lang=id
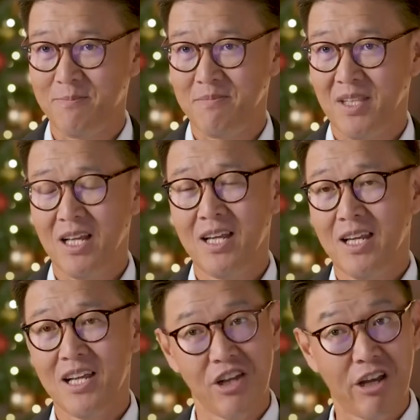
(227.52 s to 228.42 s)
ini.
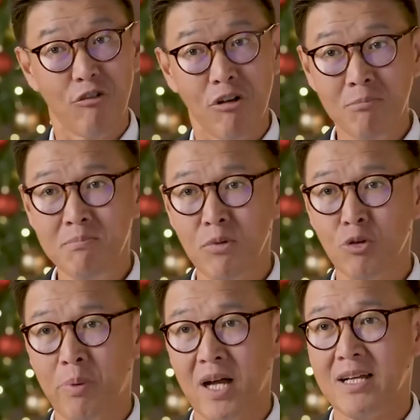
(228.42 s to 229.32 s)
Nah shalom
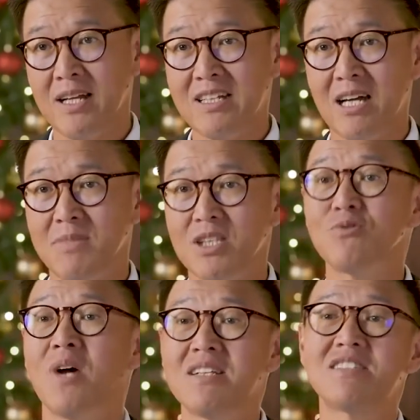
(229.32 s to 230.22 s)
melupakan nama
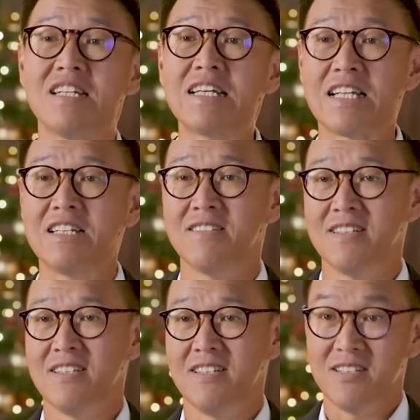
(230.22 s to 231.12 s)
Tuhan sendiri,
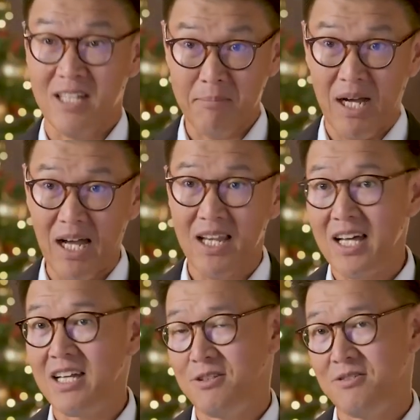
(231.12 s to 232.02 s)
nama
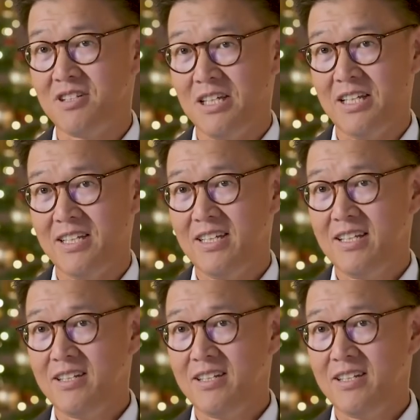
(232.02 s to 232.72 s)
Allah itu sendiri.